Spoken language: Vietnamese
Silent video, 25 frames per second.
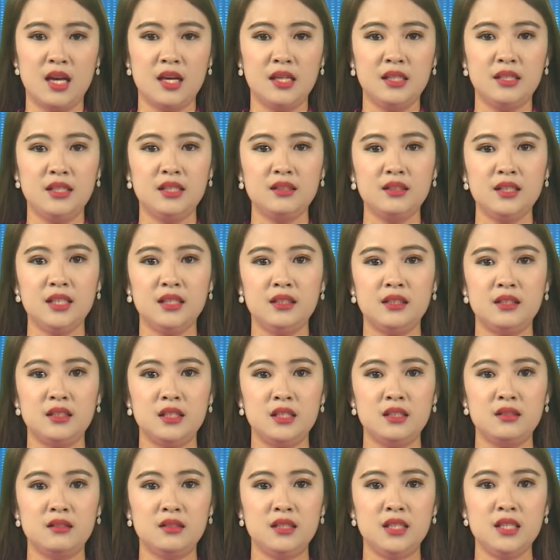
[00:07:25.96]
Chương trình thời
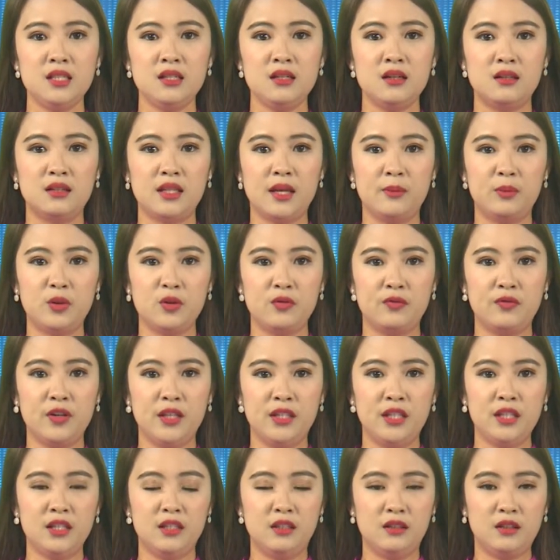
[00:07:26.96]
sự xin được tiếp tục với
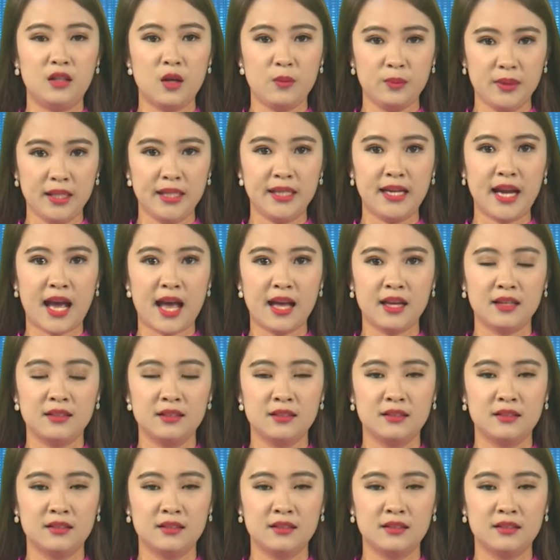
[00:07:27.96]
những thông tin khác.